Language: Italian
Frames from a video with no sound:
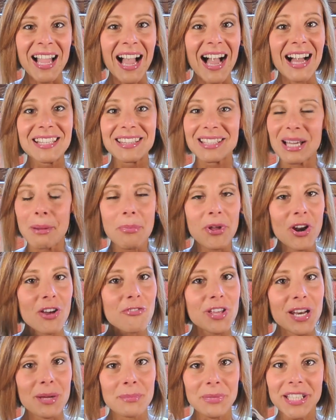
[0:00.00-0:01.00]
calda però
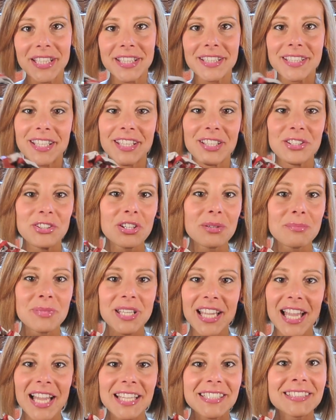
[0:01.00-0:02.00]
veramente io i
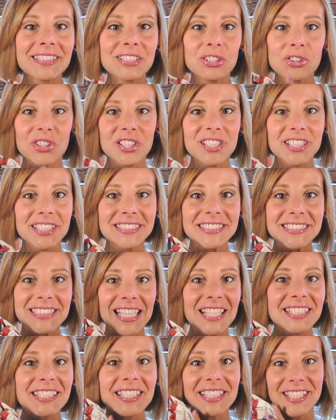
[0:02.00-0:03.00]
michetti ogni
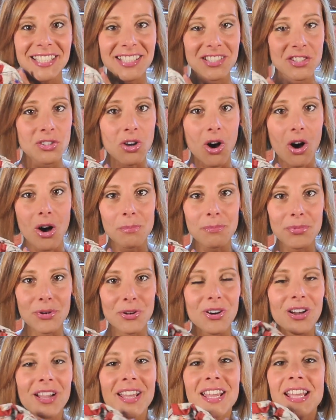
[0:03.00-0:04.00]
estate li
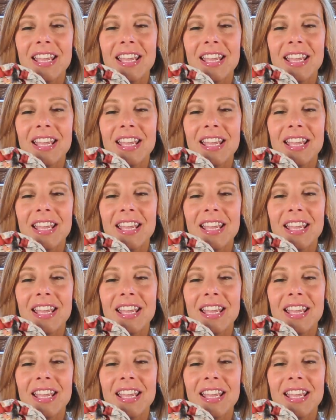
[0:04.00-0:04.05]
riscopro